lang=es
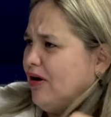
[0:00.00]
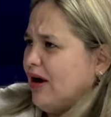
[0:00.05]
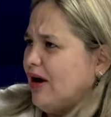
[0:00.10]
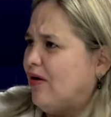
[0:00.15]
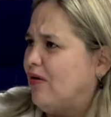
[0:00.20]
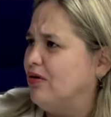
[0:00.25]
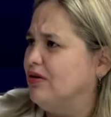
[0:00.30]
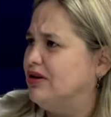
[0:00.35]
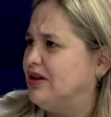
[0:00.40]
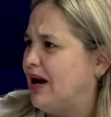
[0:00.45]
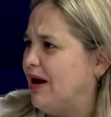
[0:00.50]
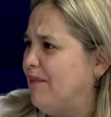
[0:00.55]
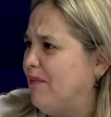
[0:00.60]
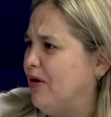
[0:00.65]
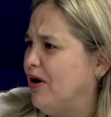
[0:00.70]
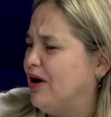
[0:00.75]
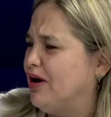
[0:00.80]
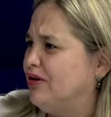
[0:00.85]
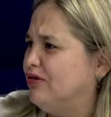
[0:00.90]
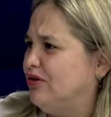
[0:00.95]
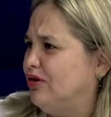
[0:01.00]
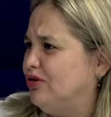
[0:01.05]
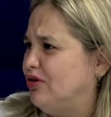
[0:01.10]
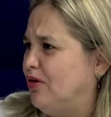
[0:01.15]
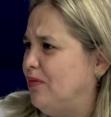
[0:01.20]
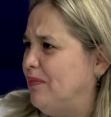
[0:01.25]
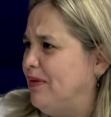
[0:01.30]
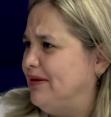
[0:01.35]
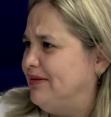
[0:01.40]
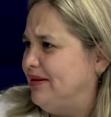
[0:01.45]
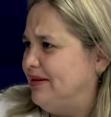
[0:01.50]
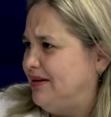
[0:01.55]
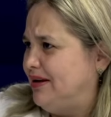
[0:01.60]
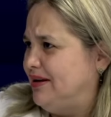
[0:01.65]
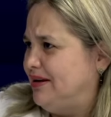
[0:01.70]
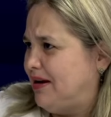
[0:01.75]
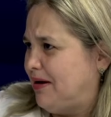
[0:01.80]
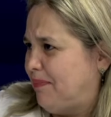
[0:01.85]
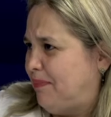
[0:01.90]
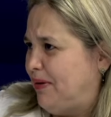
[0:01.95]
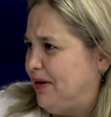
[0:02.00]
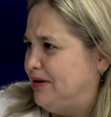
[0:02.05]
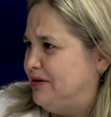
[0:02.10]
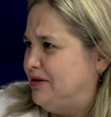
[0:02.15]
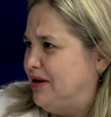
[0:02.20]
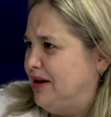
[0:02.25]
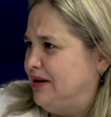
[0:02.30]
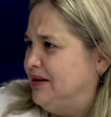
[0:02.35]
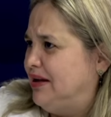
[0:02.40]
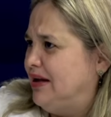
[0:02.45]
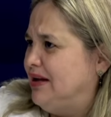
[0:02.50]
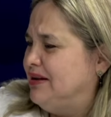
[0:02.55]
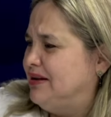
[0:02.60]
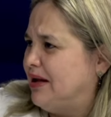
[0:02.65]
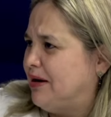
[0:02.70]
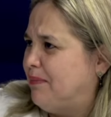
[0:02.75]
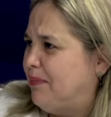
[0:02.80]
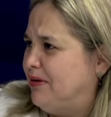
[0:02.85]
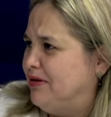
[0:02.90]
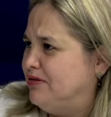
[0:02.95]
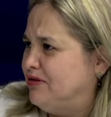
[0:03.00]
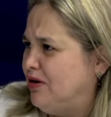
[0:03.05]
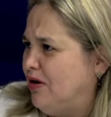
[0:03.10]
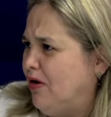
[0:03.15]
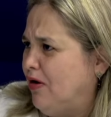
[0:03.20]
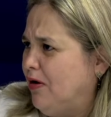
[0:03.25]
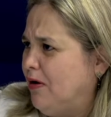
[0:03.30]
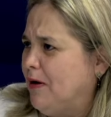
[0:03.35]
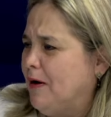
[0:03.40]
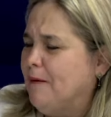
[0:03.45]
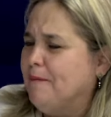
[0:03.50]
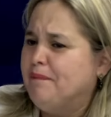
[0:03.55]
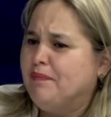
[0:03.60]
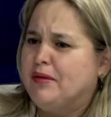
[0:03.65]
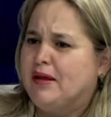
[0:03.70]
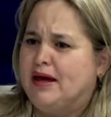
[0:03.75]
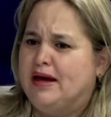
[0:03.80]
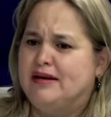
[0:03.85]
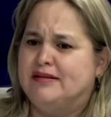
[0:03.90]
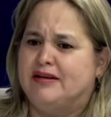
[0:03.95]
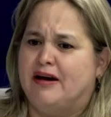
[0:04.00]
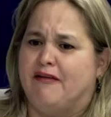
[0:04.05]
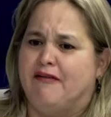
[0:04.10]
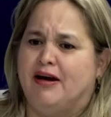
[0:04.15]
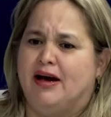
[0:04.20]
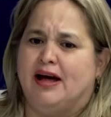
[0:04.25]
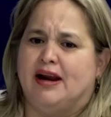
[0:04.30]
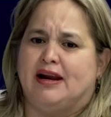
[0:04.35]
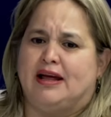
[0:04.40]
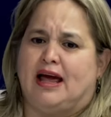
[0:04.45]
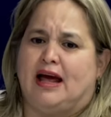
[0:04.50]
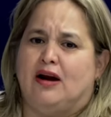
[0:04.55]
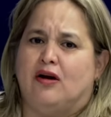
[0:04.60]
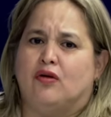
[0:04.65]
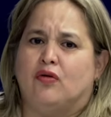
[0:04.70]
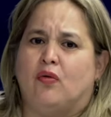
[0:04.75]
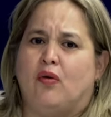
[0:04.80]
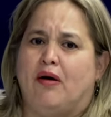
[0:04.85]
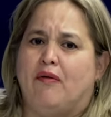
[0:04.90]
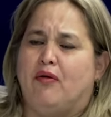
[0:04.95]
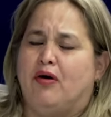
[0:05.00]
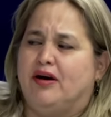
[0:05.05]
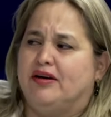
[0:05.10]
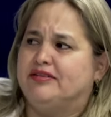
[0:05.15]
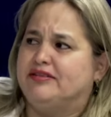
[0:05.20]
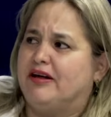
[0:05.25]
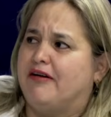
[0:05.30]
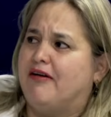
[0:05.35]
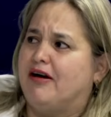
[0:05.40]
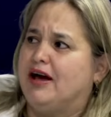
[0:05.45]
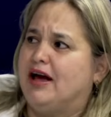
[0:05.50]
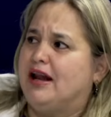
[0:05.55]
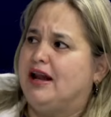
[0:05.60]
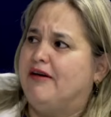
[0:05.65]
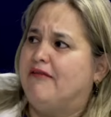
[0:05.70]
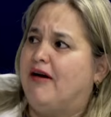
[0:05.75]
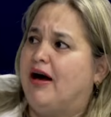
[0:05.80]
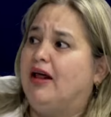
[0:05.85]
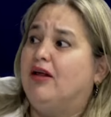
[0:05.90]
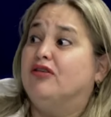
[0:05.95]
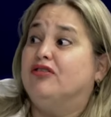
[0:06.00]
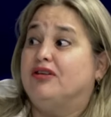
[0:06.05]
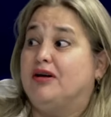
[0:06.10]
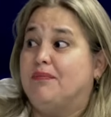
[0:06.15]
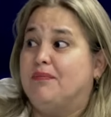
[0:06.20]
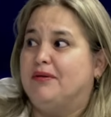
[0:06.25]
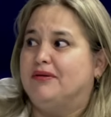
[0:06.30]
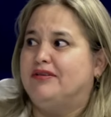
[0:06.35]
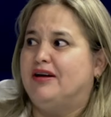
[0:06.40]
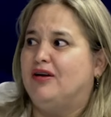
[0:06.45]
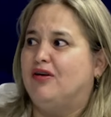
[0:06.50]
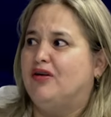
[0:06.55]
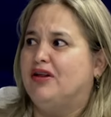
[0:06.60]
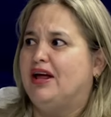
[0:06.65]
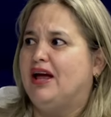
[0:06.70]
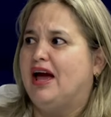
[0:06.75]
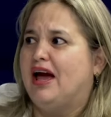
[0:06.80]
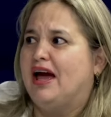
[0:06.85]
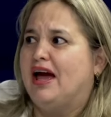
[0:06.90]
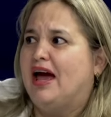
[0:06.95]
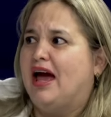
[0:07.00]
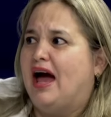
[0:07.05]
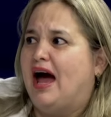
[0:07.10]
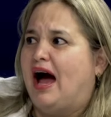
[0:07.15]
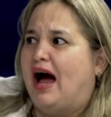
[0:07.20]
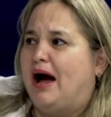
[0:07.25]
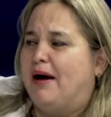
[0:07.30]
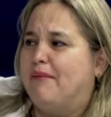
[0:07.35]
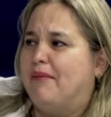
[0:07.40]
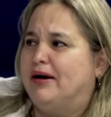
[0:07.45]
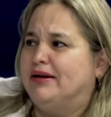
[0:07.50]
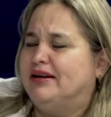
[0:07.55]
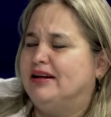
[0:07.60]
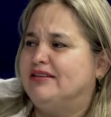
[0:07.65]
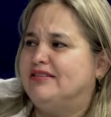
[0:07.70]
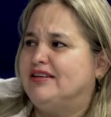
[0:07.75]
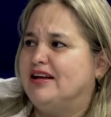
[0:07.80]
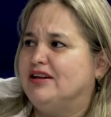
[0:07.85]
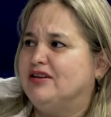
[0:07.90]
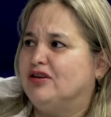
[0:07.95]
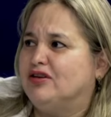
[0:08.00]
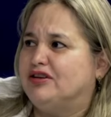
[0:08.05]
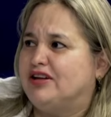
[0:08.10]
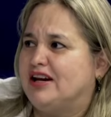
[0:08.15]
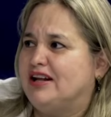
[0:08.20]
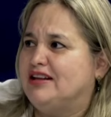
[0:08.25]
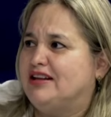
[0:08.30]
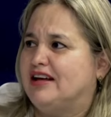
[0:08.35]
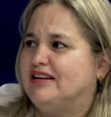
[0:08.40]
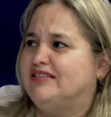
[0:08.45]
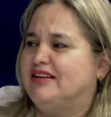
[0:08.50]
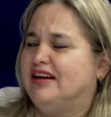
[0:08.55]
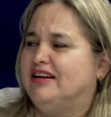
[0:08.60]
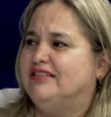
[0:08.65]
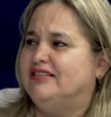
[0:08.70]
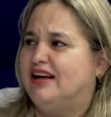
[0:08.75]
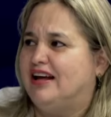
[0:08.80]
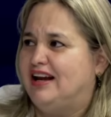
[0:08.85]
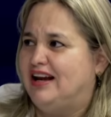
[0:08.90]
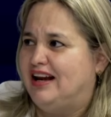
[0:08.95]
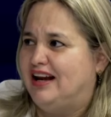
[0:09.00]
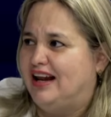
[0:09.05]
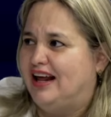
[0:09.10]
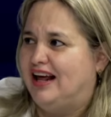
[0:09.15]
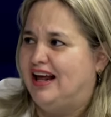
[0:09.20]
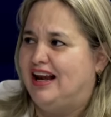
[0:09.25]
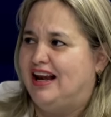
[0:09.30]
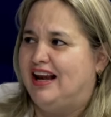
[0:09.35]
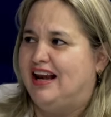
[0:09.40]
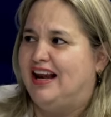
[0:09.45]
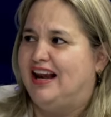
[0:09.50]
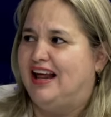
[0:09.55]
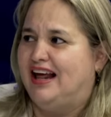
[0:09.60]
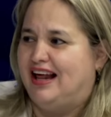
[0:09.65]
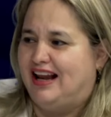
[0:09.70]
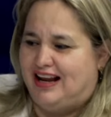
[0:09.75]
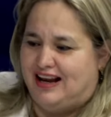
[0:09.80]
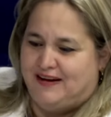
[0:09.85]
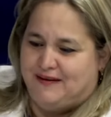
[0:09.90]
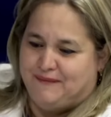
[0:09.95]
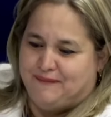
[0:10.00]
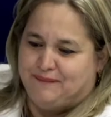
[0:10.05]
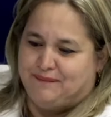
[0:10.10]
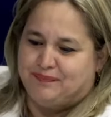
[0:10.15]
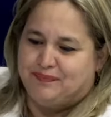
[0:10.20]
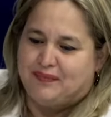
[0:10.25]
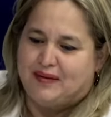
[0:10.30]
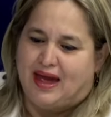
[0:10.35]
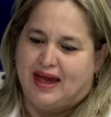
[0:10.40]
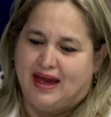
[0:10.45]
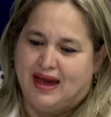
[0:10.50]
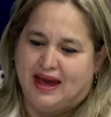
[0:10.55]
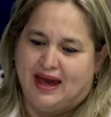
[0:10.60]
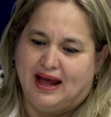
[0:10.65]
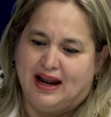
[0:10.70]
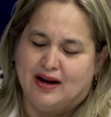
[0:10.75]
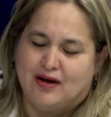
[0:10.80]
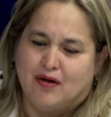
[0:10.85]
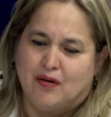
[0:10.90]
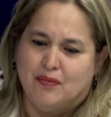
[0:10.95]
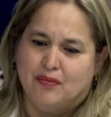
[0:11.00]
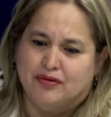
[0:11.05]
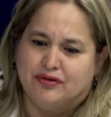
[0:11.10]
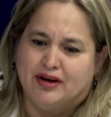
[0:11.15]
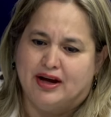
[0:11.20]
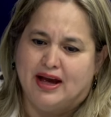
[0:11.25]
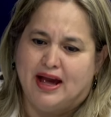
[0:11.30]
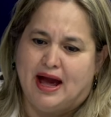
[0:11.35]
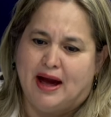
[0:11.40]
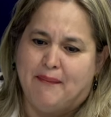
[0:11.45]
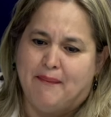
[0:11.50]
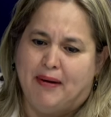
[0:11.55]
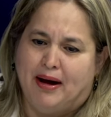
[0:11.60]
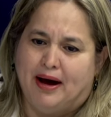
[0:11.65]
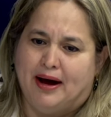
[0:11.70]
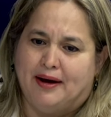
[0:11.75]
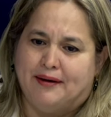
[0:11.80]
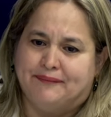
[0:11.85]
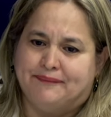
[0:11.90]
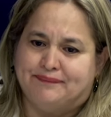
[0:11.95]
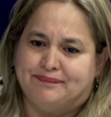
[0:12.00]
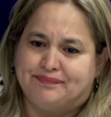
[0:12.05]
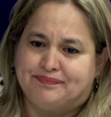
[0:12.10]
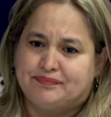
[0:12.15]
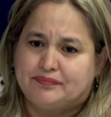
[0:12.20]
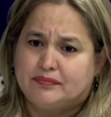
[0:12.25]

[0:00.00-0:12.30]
que encontramos en esos dos meses de, de intervención y saber que los huevos estaban elevados, siempre se lo dije, a más de 136 el ¿cómo se llama?